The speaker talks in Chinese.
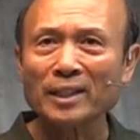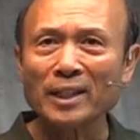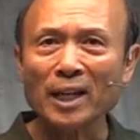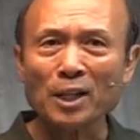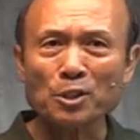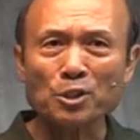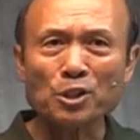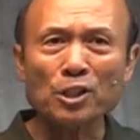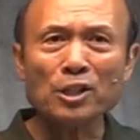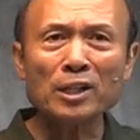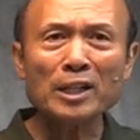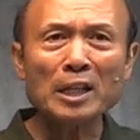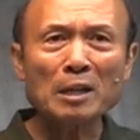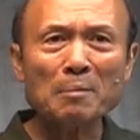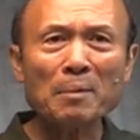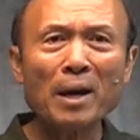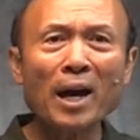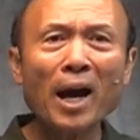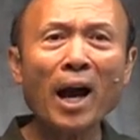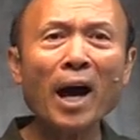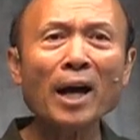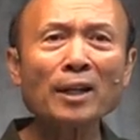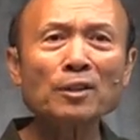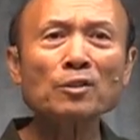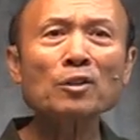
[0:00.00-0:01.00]
也是里
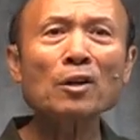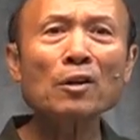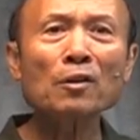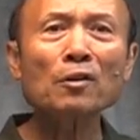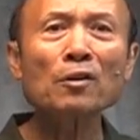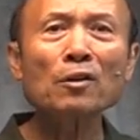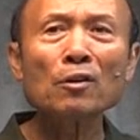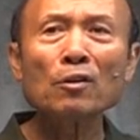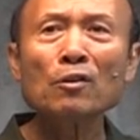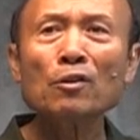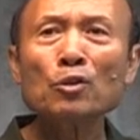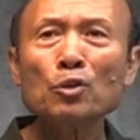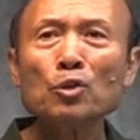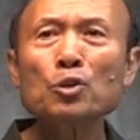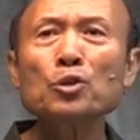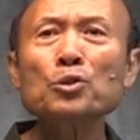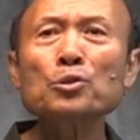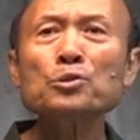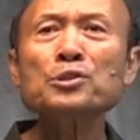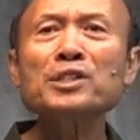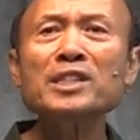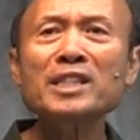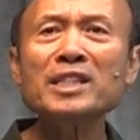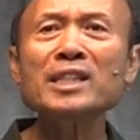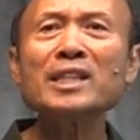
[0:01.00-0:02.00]
面很多
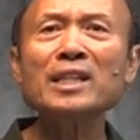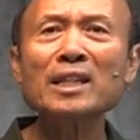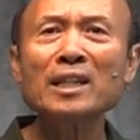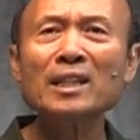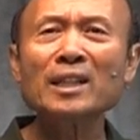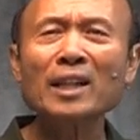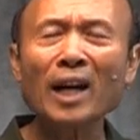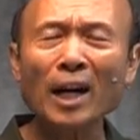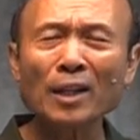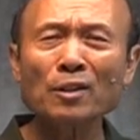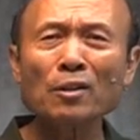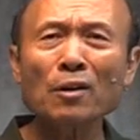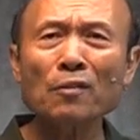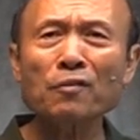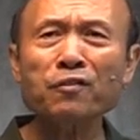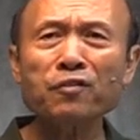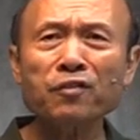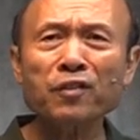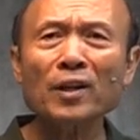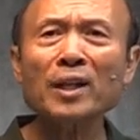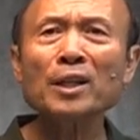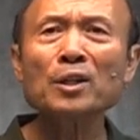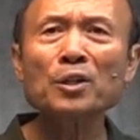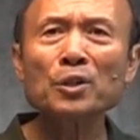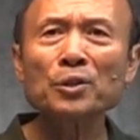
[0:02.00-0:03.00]
怒气、很多
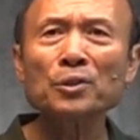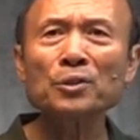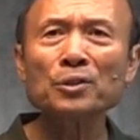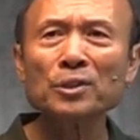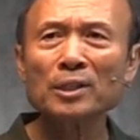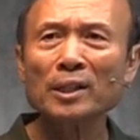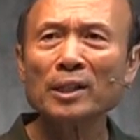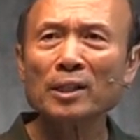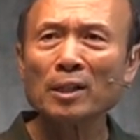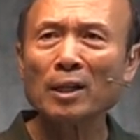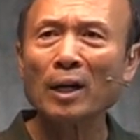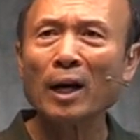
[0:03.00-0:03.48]
愤怒、